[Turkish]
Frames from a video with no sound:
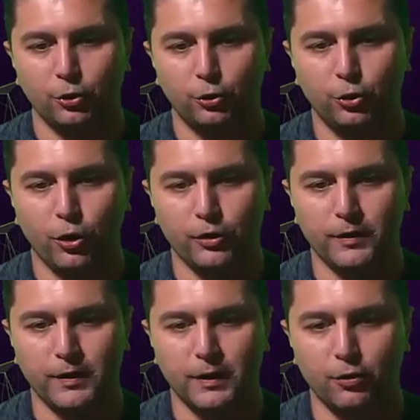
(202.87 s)

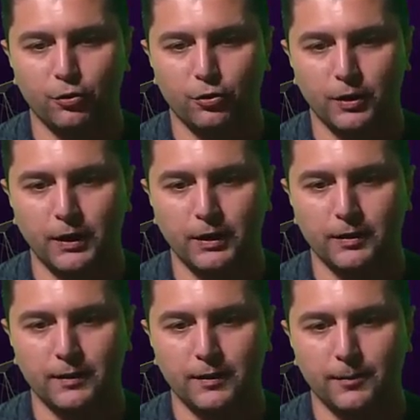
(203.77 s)
4 sinüs
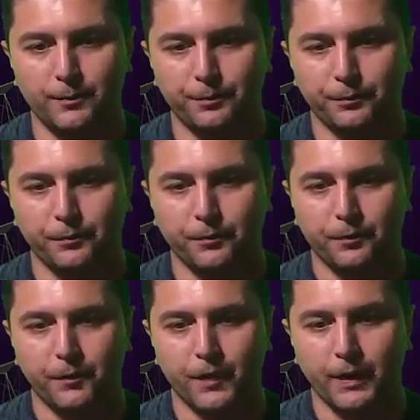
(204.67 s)
x
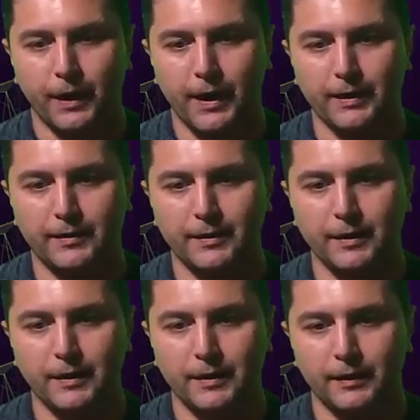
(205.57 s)

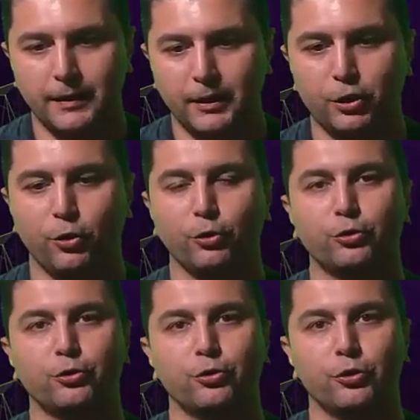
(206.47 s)
eksi 2 olur.